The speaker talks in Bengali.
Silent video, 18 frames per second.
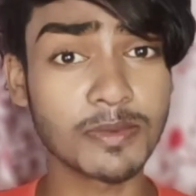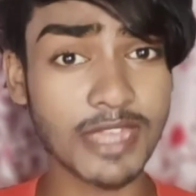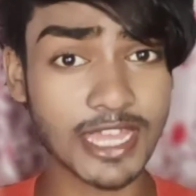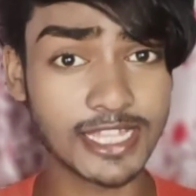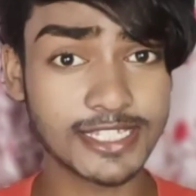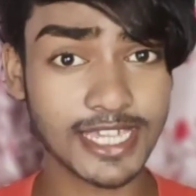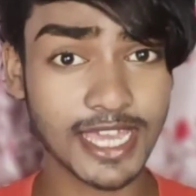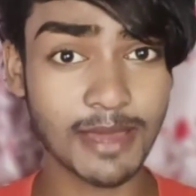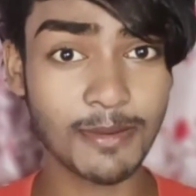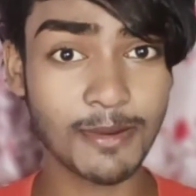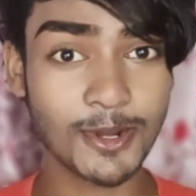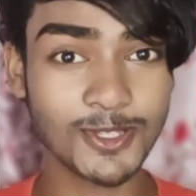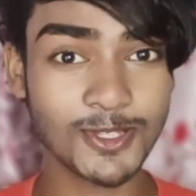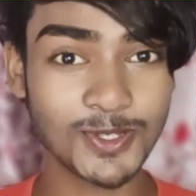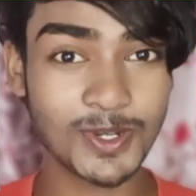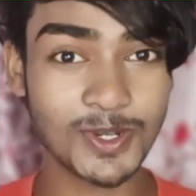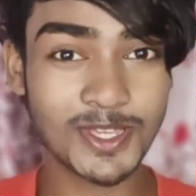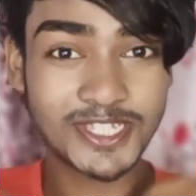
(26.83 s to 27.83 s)
আজকে আবারও
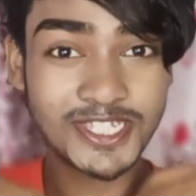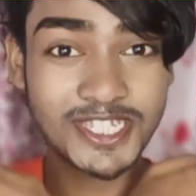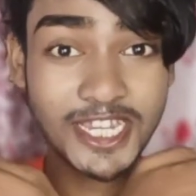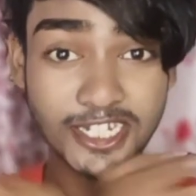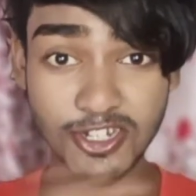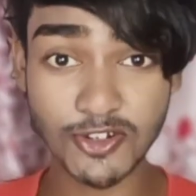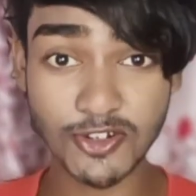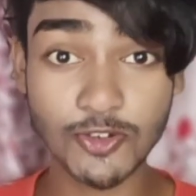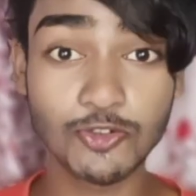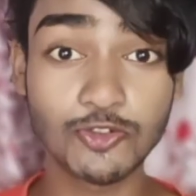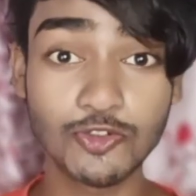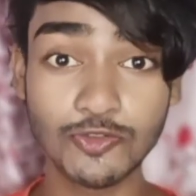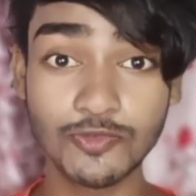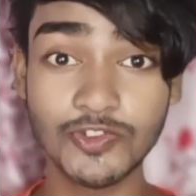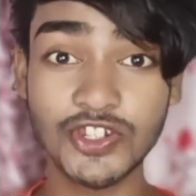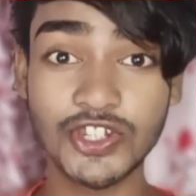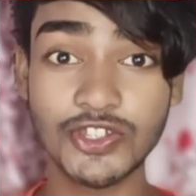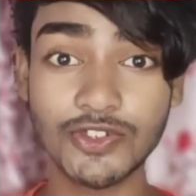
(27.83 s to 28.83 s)
চলে এসেছি একটা নতুন
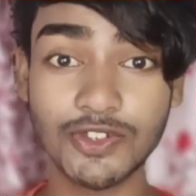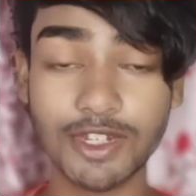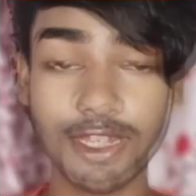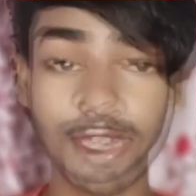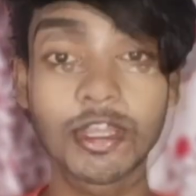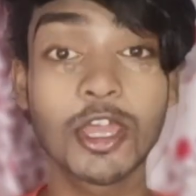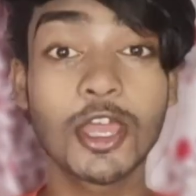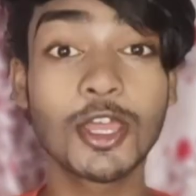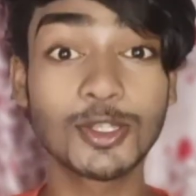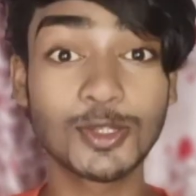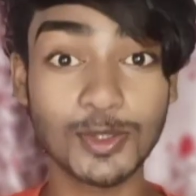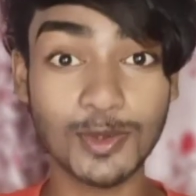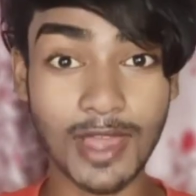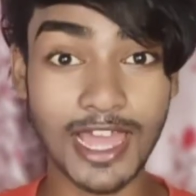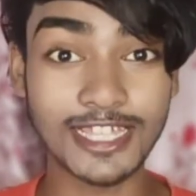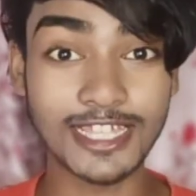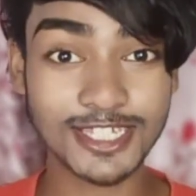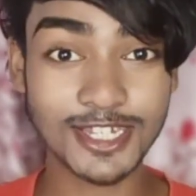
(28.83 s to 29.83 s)
ভিডিও নিয়ে তো
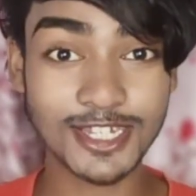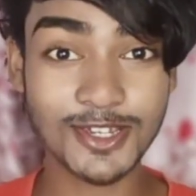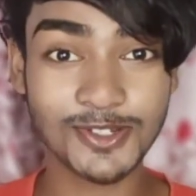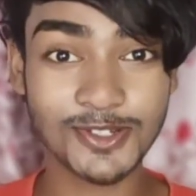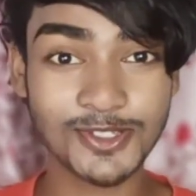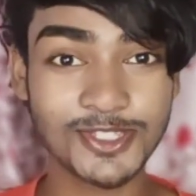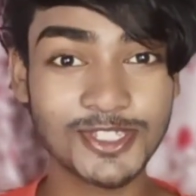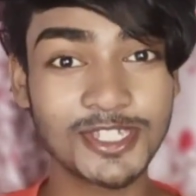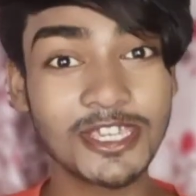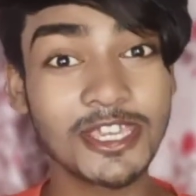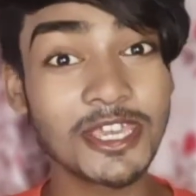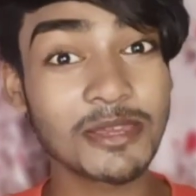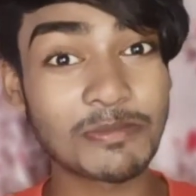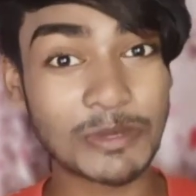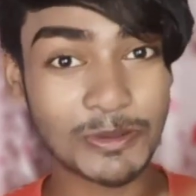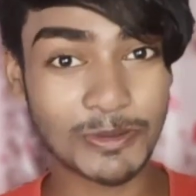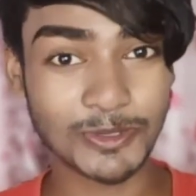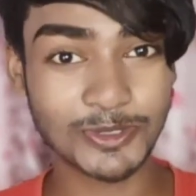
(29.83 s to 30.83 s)
আজকে হচ্ছে
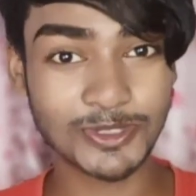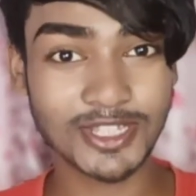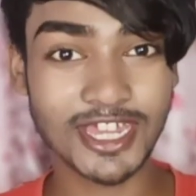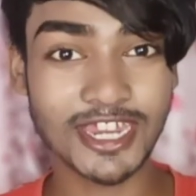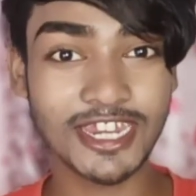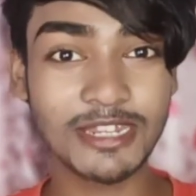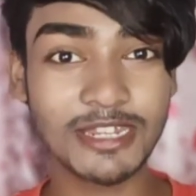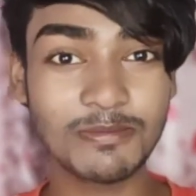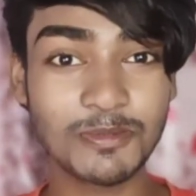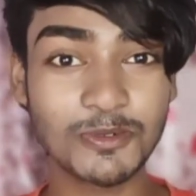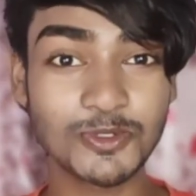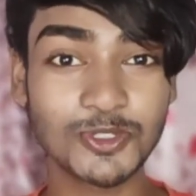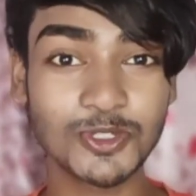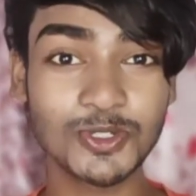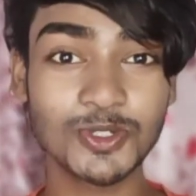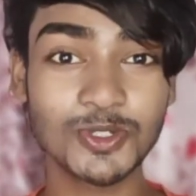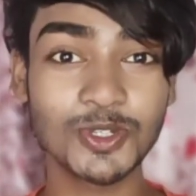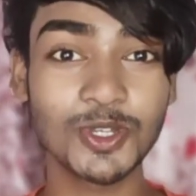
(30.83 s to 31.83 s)
বিপত্তারিণী পুজো
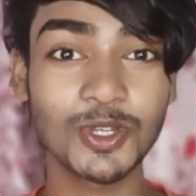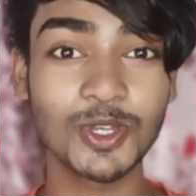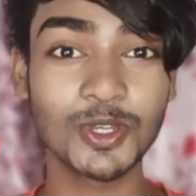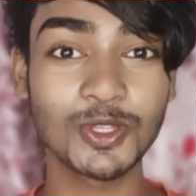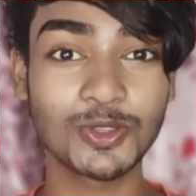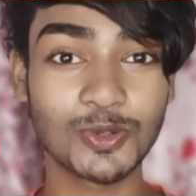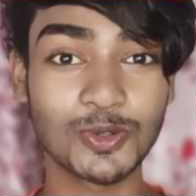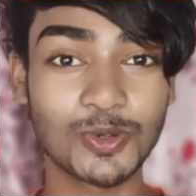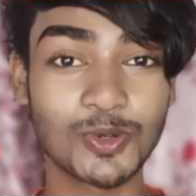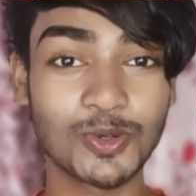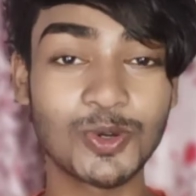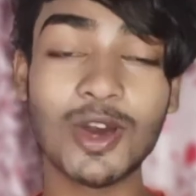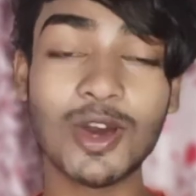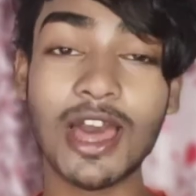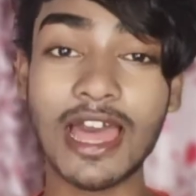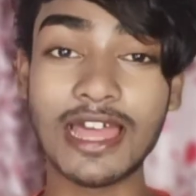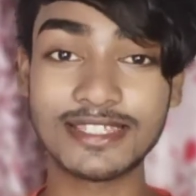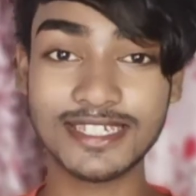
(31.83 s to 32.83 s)
তো
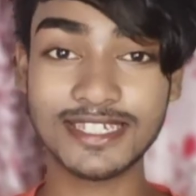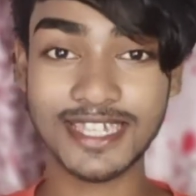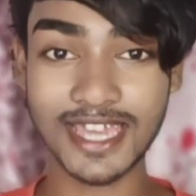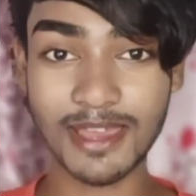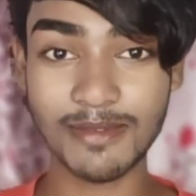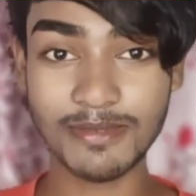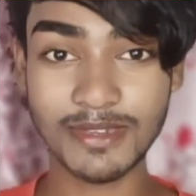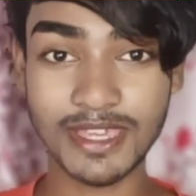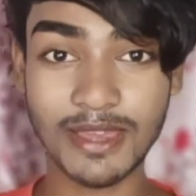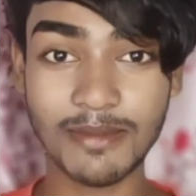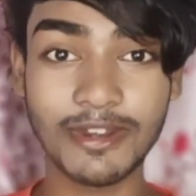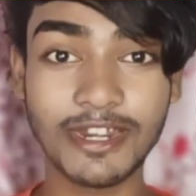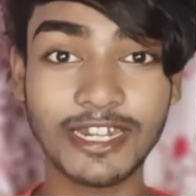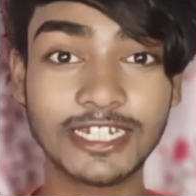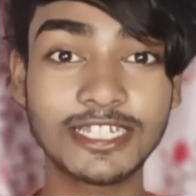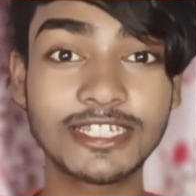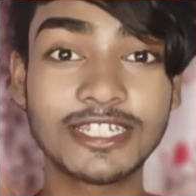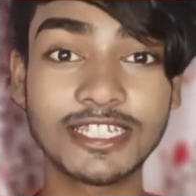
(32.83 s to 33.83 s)
আজকে আমি আমার
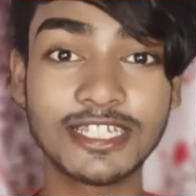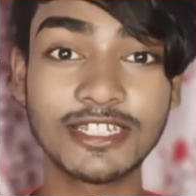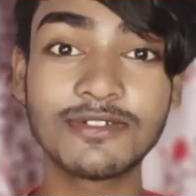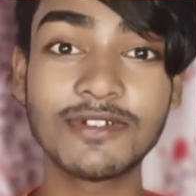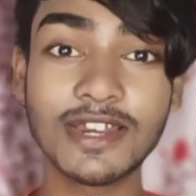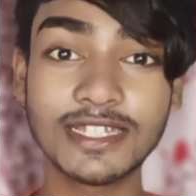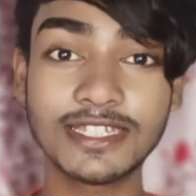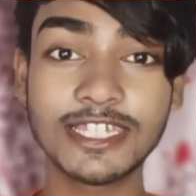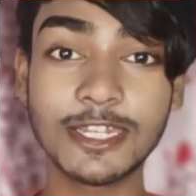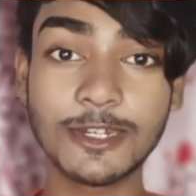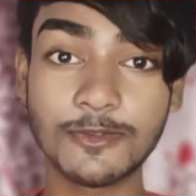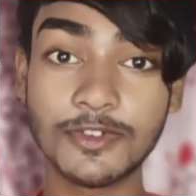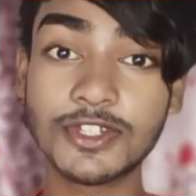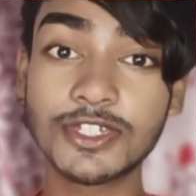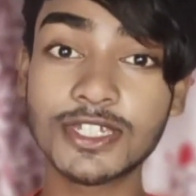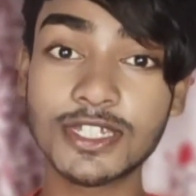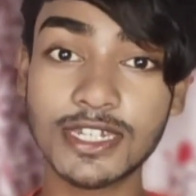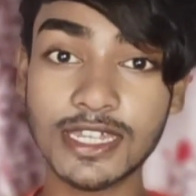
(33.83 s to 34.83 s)
একটা দিদির বাড়িতে
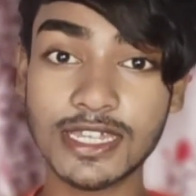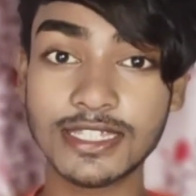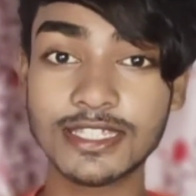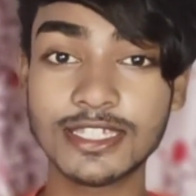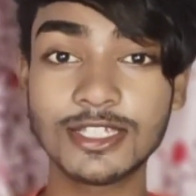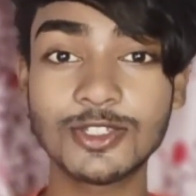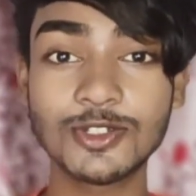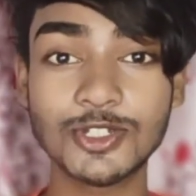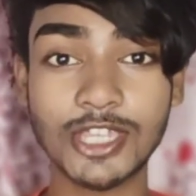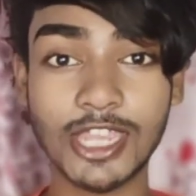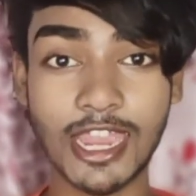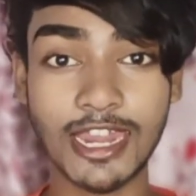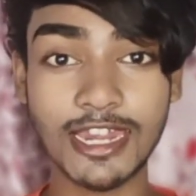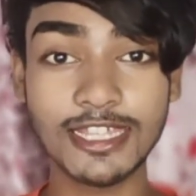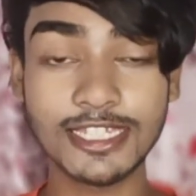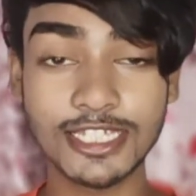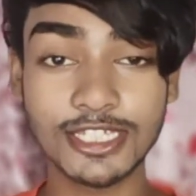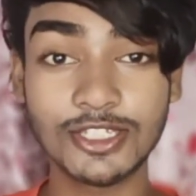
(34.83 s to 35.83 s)
ইনভিটেশন আছে তো সেখানেই
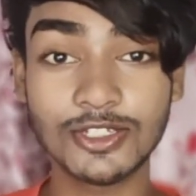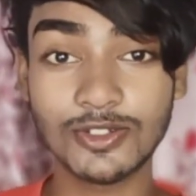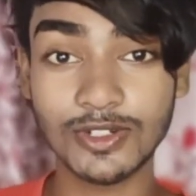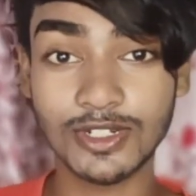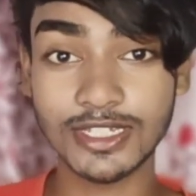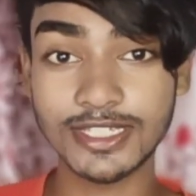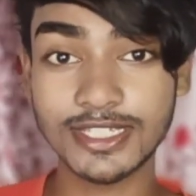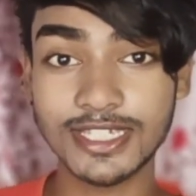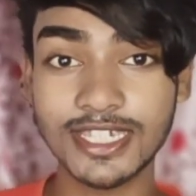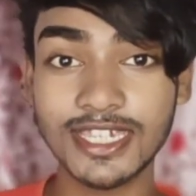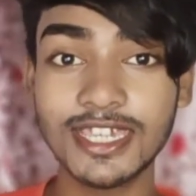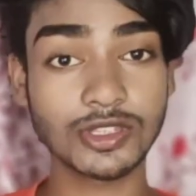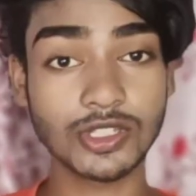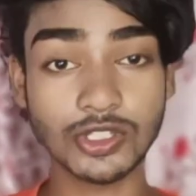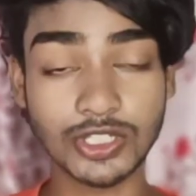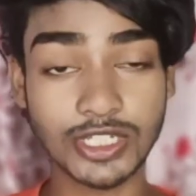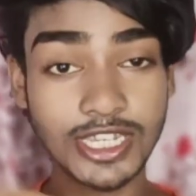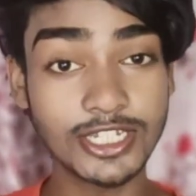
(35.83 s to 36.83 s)
যেতে চলেছি তো
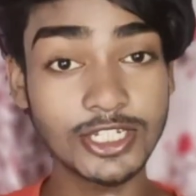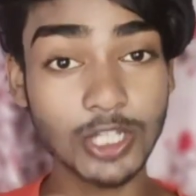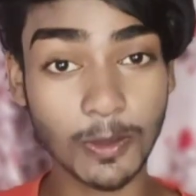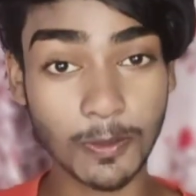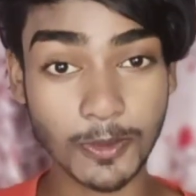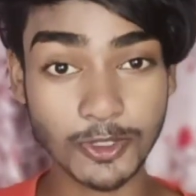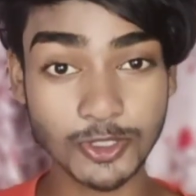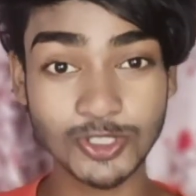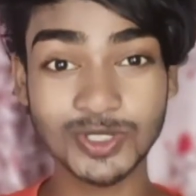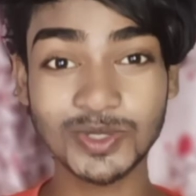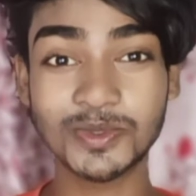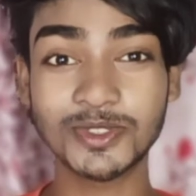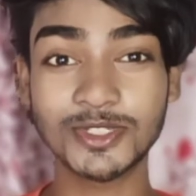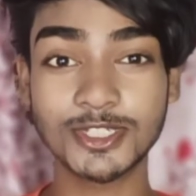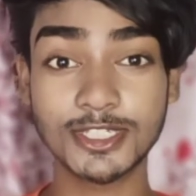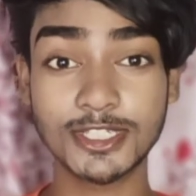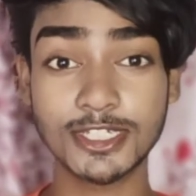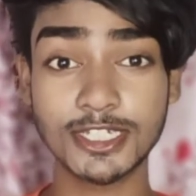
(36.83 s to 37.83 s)
সেই সব কিছুই তোমাদের
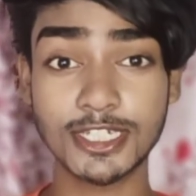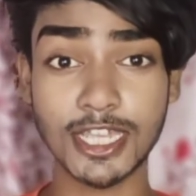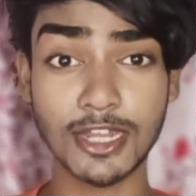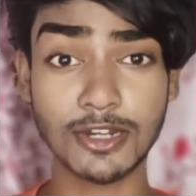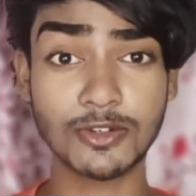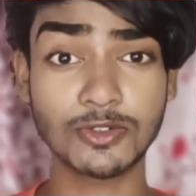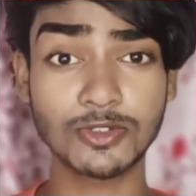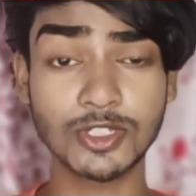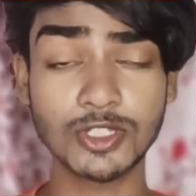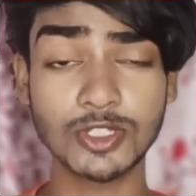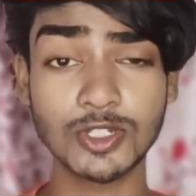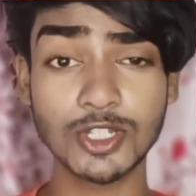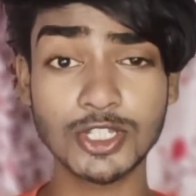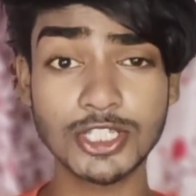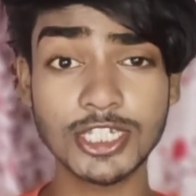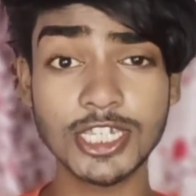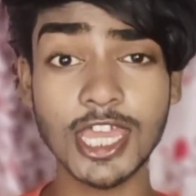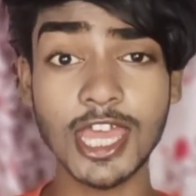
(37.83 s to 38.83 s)
সাথে শেয়ার করতে চলেছি